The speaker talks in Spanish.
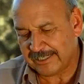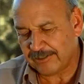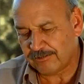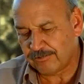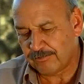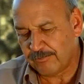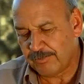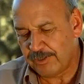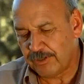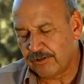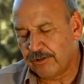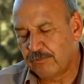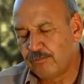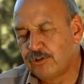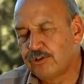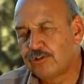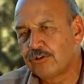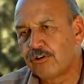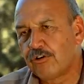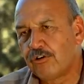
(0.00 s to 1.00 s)
ver que son vinos de
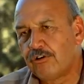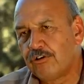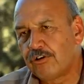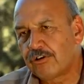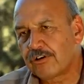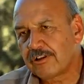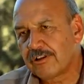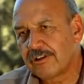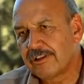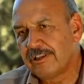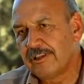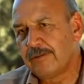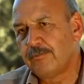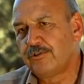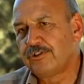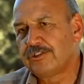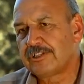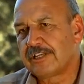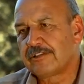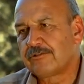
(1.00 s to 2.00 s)
mucho color, de
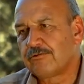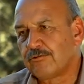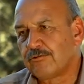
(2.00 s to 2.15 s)
mucha